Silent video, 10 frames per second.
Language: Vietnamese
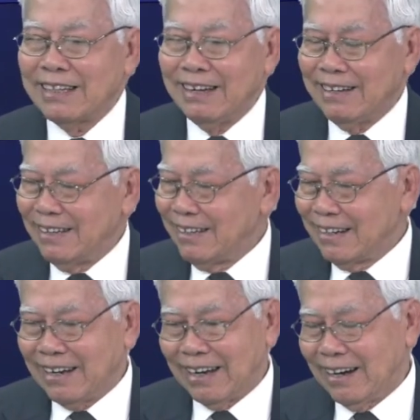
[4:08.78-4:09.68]
tới cái
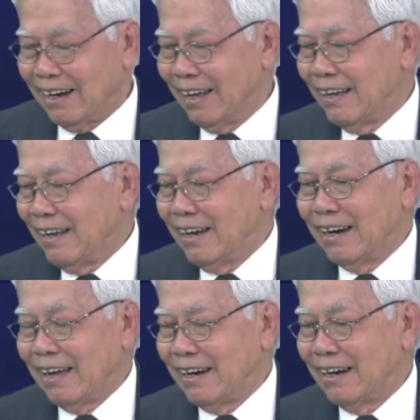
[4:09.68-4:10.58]
vấn đề là
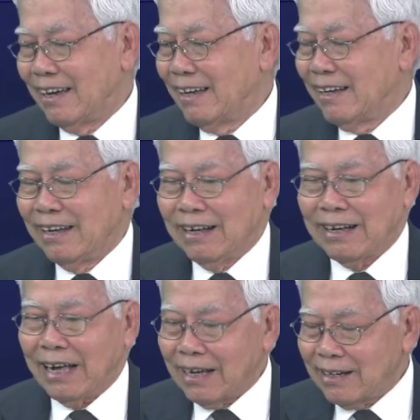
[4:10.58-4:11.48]
là là
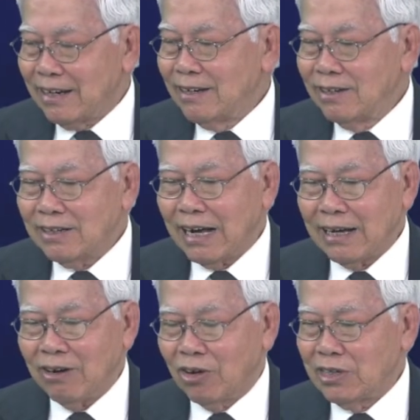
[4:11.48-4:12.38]
các cái nước
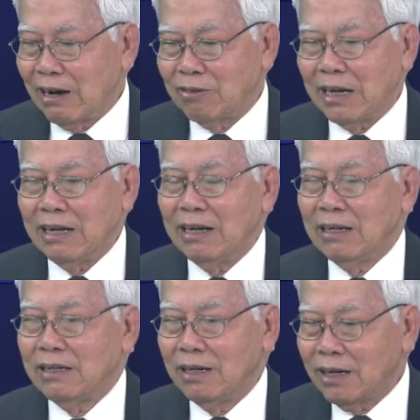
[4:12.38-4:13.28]
khác họ vào đây
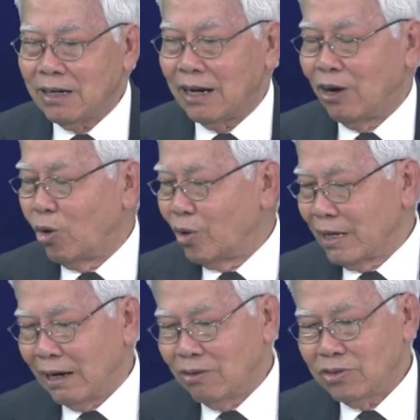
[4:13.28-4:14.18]
nhất là hồi
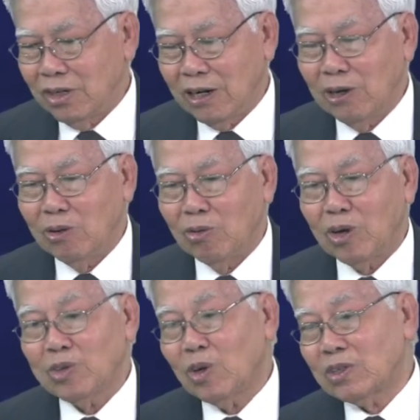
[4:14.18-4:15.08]
giáo thì cái điều đó
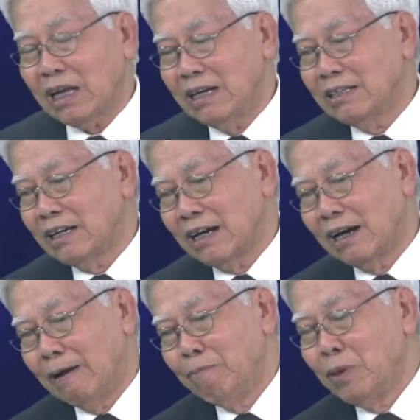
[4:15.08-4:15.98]
cho thấy rằng
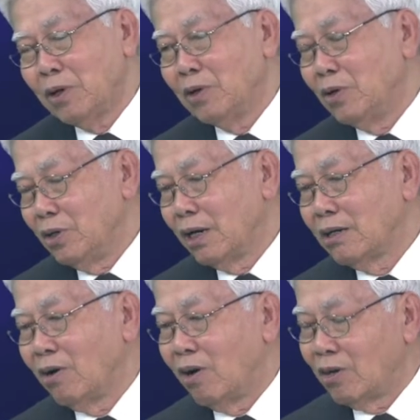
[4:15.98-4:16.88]
là người
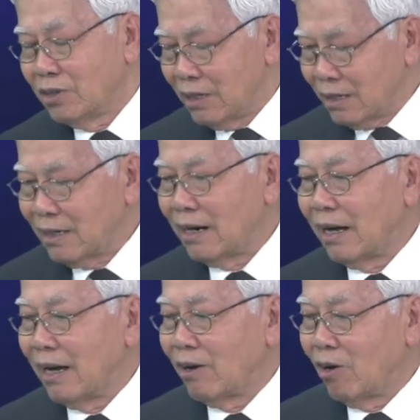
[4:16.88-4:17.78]
dân họ rất
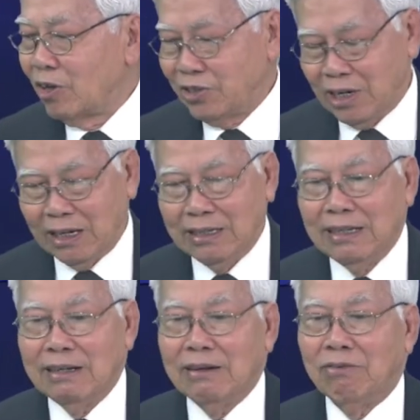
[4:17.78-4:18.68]
là lo sợ
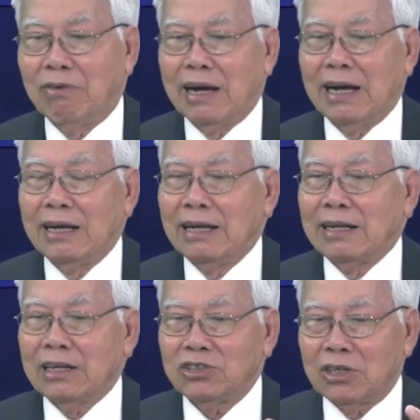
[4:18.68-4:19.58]
và
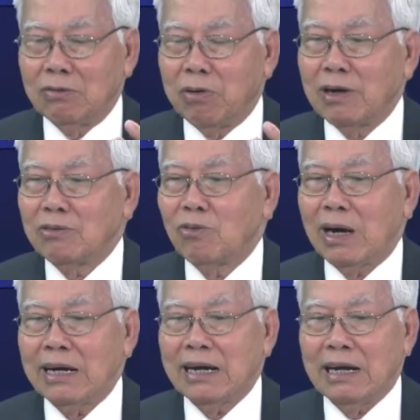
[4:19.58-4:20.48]
cái sự phân
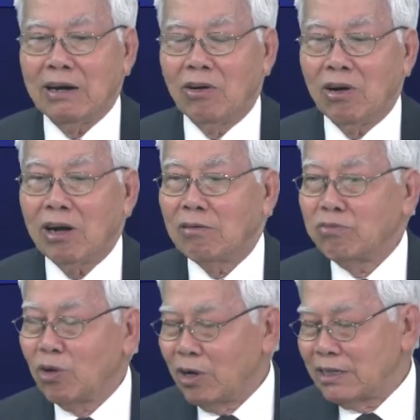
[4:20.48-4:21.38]
hóa này nó
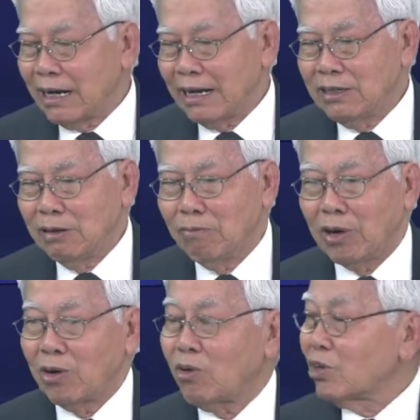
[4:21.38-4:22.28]
không nói ra nhưng mà
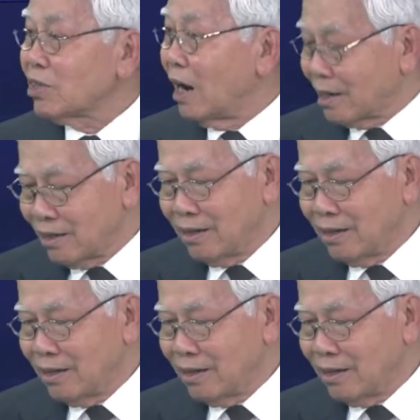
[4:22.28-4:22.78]
nó có thật